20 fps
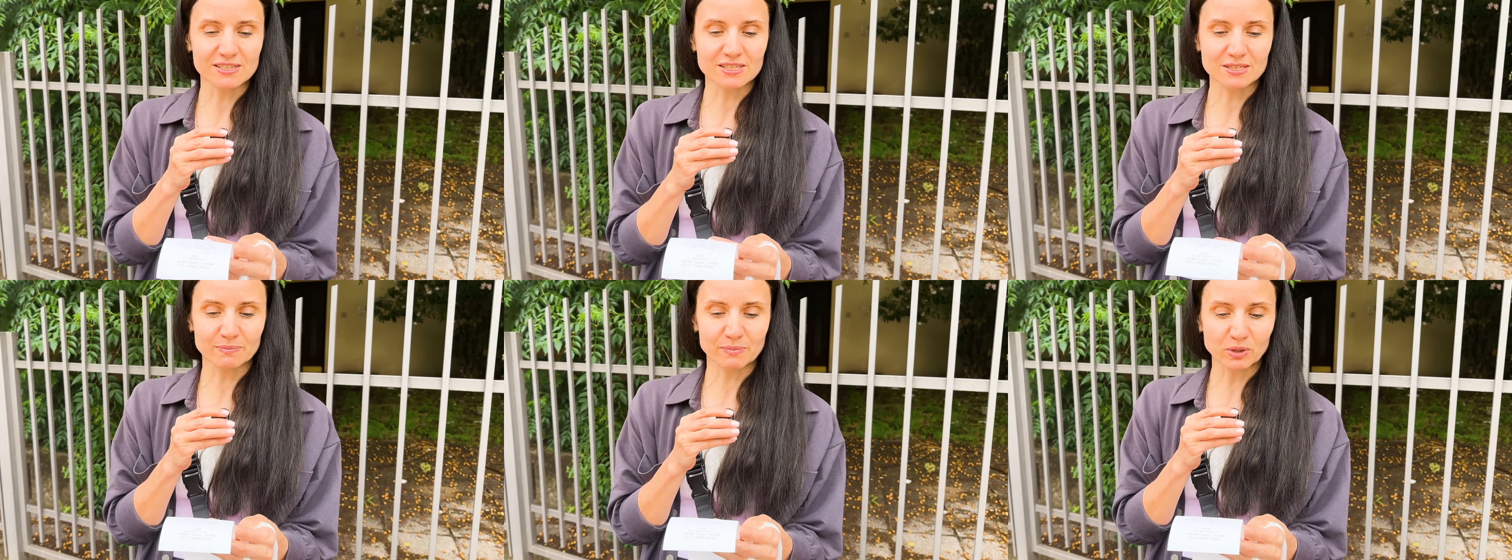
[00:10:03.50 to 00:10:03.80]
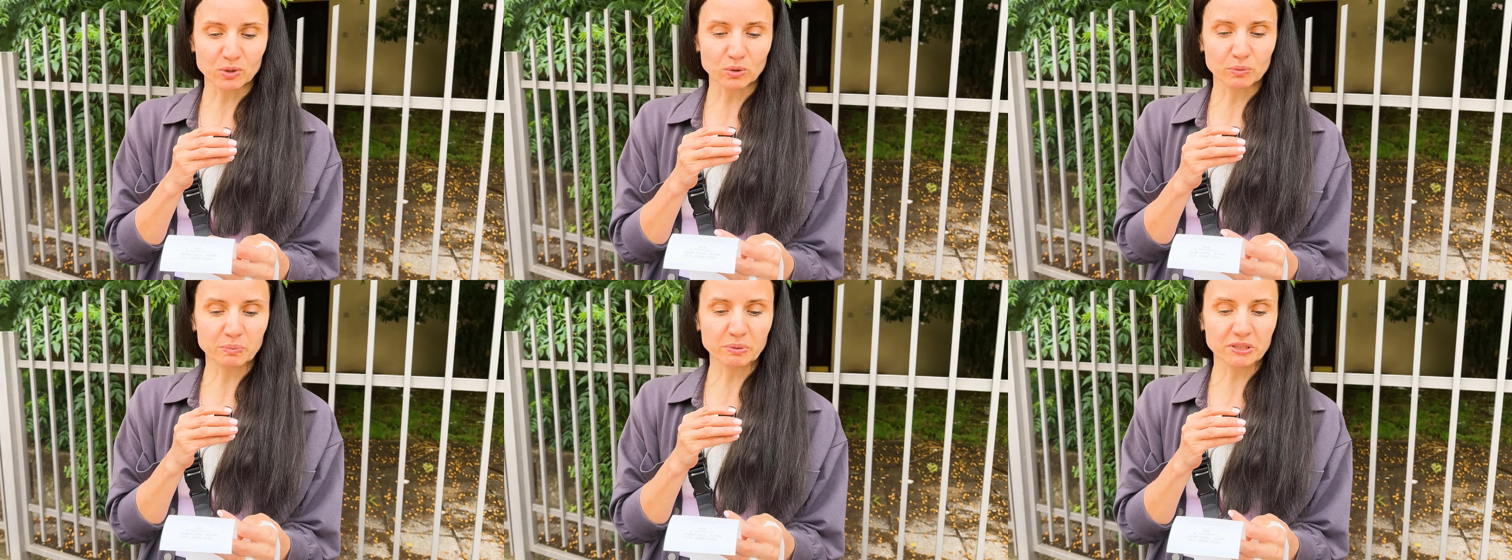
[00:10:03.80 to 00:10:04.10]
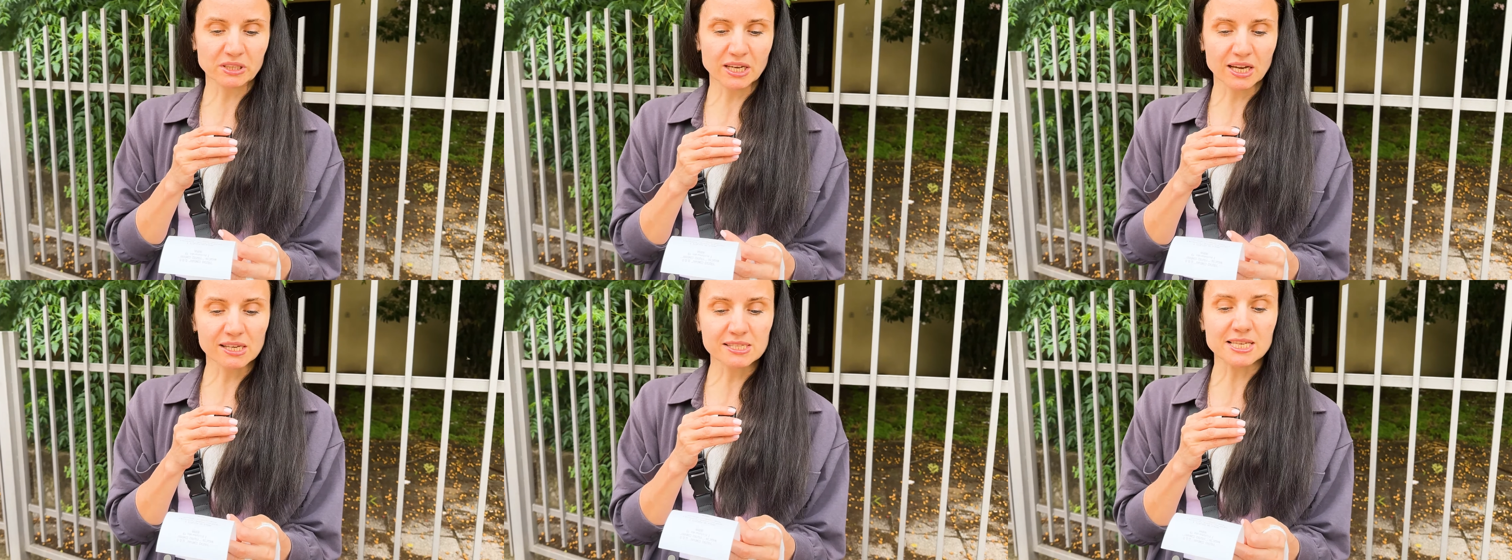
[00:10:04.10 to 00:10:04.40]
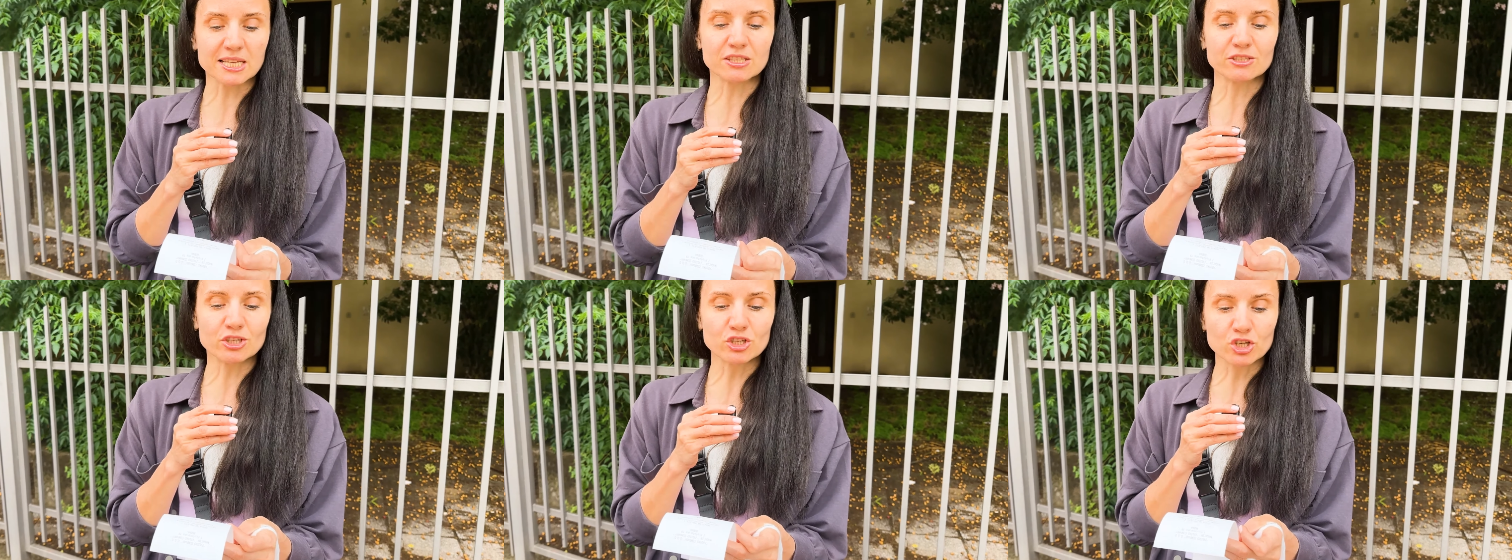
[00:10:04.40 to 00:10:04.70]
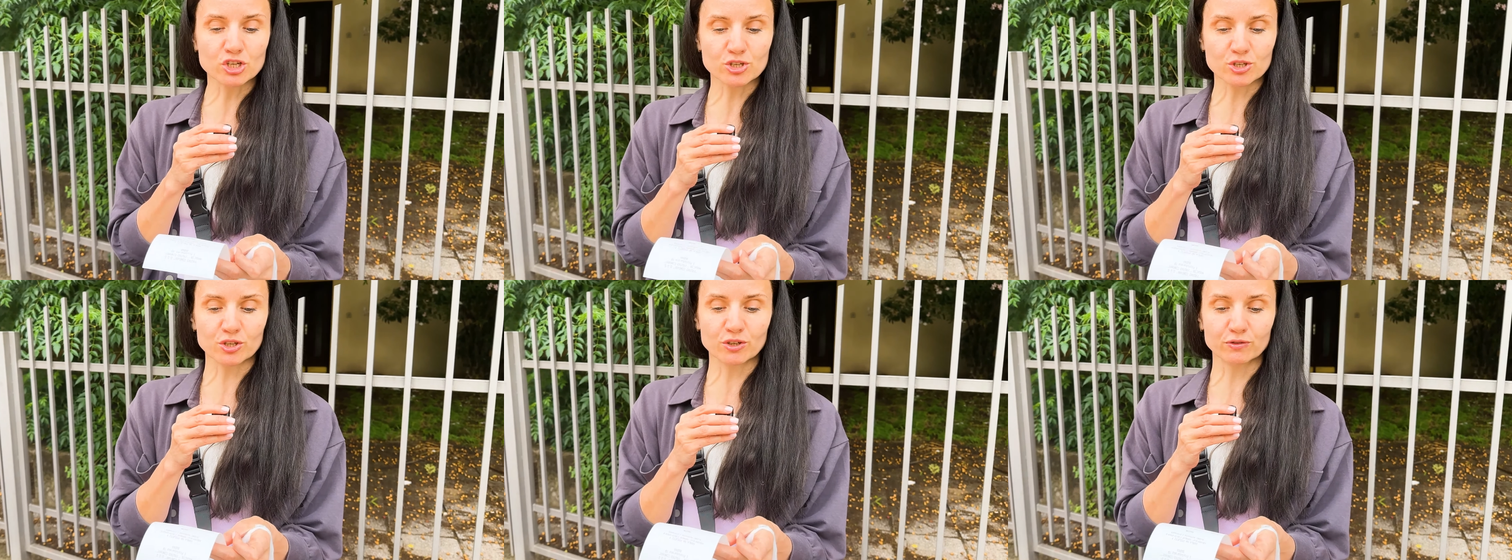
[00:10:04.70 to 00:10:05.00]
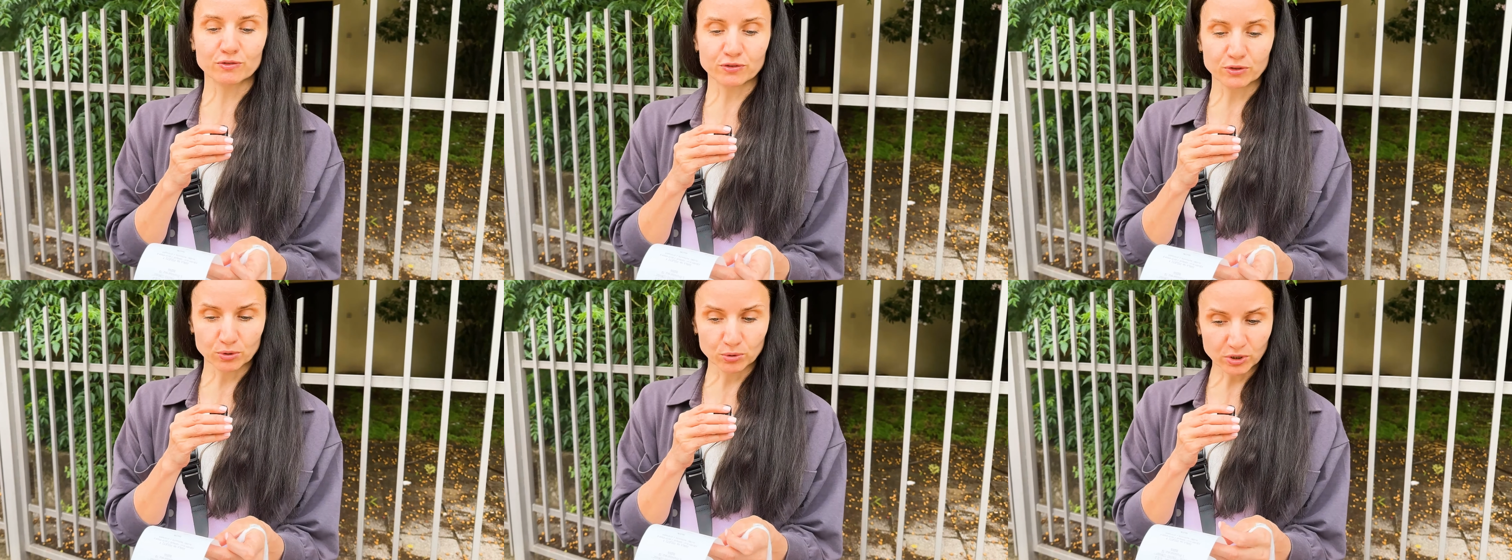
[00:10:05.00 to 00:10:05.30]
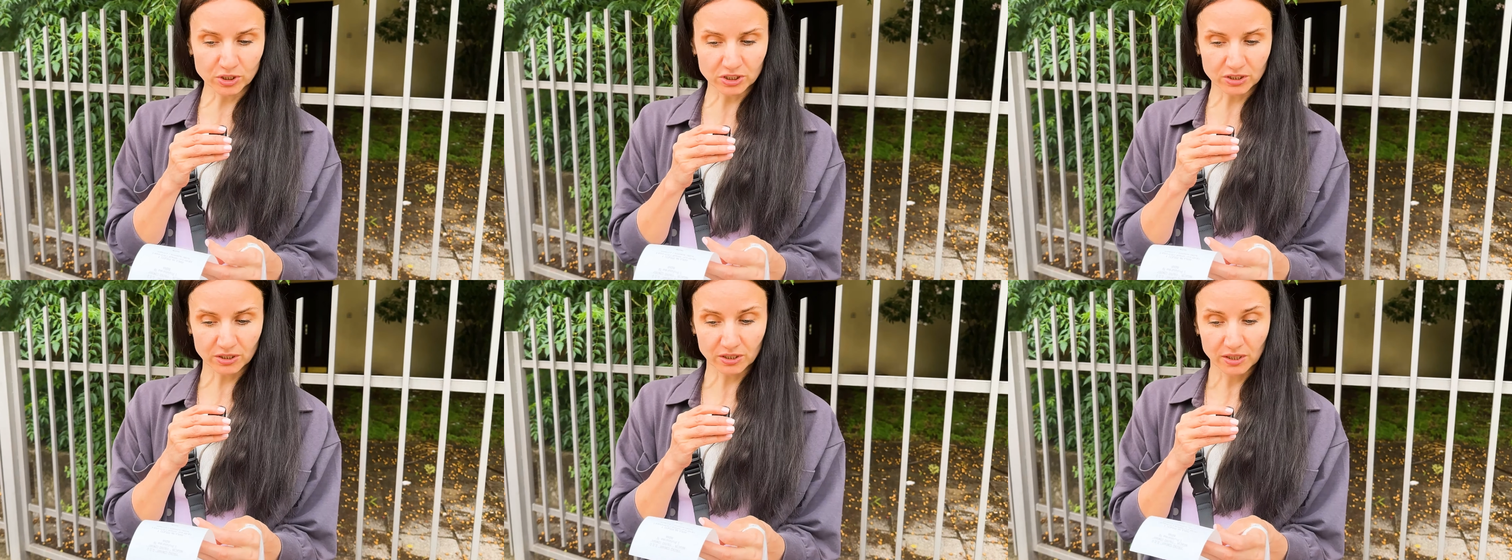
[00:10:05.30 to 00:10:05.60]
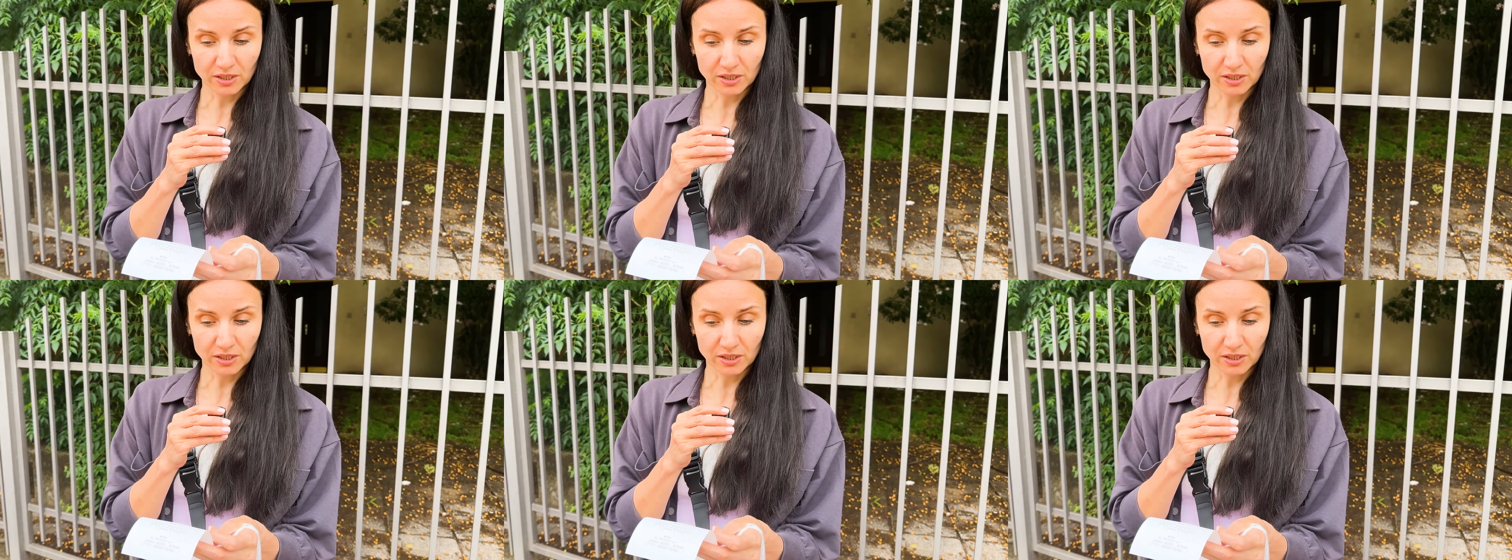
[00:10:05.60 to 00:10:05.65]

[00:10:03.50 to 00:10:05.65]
себе купила экзотический фрукт,